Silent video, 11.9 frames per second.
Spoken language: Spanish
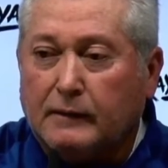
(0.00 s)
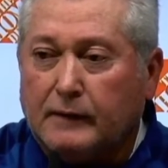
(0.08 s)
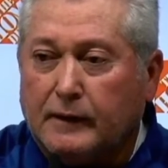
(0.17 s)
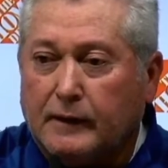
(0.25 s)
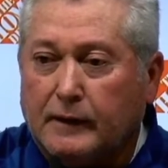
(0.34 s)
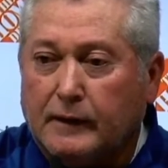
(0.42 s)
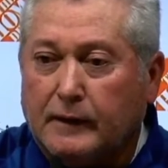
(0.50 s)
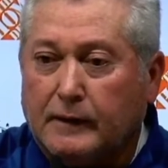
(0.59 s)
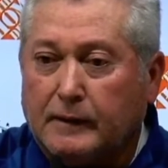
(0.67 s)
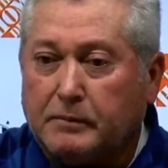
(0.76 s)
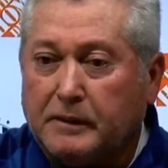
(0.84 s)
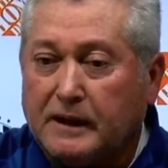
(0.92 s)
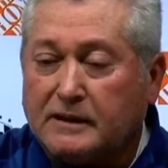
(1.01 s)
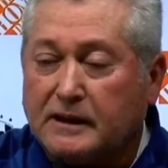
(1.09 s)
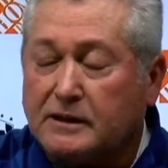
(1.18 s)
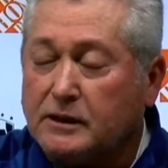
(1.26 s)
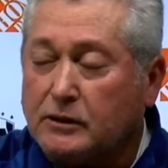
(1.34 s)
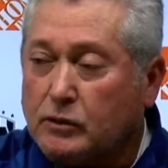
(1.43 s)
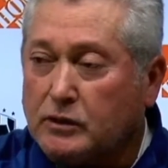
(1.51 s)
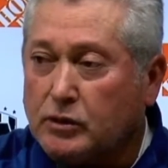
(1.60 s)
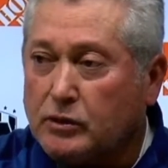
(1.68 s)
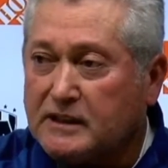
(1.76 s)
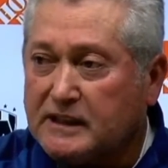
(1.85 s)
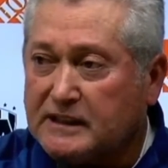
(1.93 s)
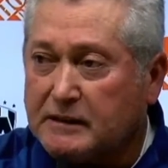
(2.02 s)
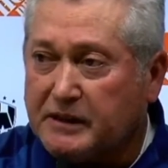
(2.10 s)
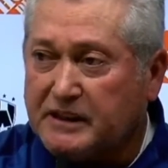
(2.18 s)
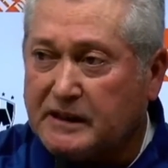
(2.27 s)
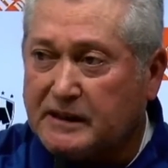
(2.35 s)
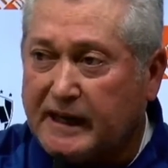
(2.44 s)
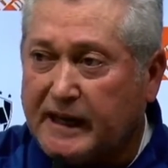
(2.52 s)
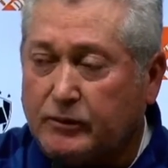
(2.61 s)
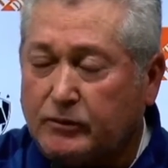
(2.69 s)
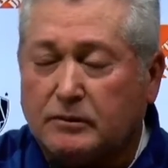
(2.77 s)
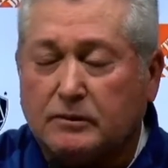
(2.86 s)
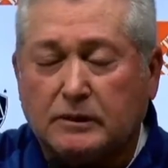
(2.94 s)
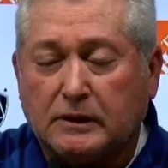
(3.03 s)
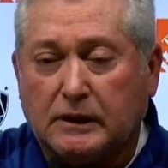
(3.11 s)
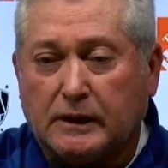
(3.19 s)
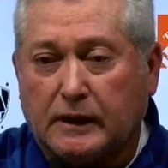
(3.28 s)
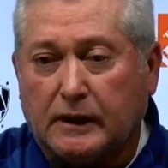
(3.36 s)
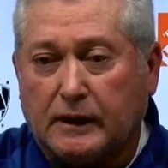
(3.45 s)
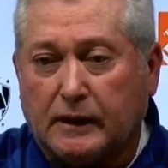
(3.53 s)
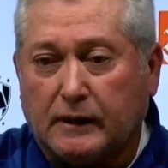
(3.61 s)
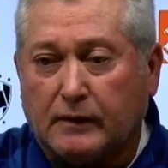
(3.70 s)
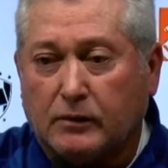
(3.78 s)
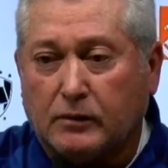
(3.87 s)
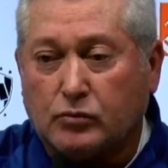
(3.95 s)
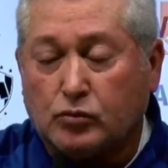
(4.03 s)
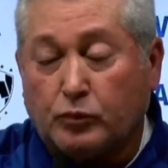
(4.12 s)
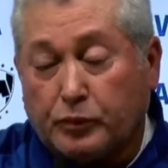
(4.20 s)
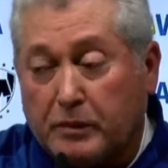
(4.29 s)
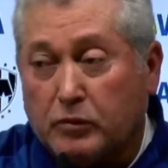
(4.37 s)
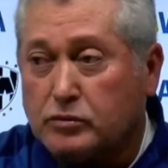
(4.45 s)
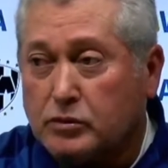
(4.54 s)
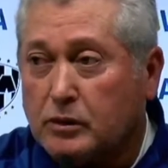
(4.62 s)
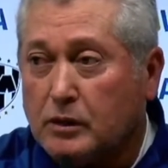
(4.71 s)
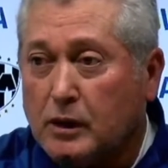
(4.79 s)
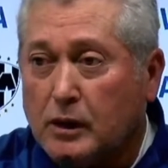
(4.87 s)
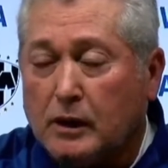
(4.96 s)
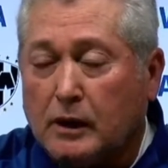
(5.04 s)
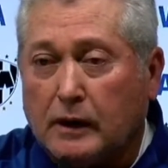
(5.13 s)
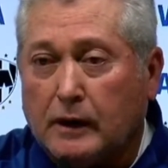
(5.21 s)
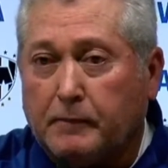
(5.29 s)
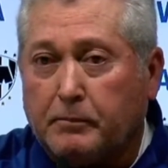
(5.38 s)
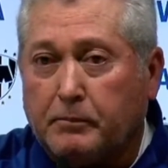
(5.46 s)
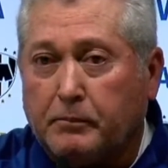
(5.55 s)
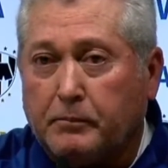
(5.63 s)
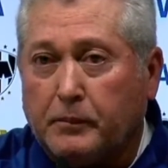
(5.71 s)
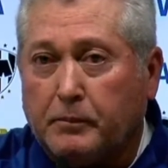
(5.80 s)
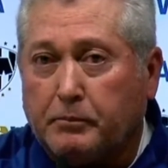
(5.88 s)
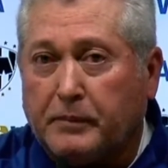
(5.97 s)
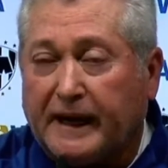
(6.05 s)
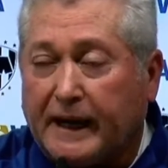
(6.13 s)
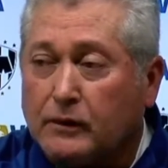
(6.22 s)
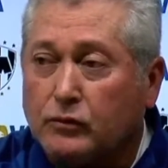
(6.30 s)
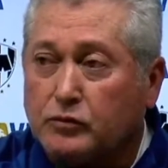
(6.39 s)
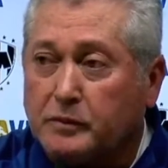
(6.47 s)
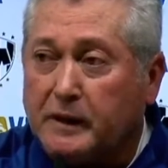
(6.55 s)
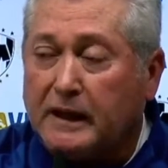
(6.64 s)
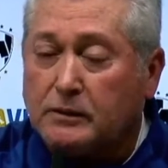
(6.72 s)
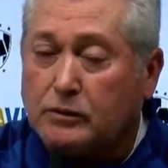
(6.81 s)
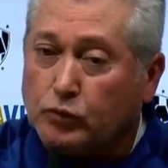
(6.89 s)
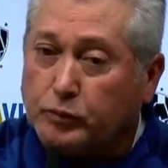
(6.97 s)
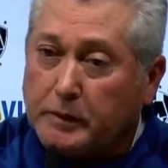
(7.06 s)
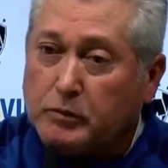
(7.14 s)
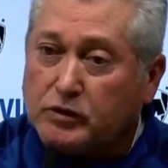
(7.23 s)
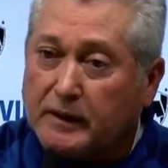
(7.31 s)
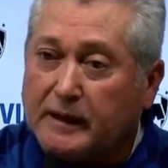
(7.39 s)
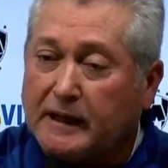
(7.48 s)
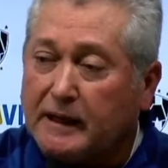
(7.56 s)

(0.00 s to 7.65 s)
de estas situaciones que se presentaron y que supimos eh, pararnos bien, supimos tener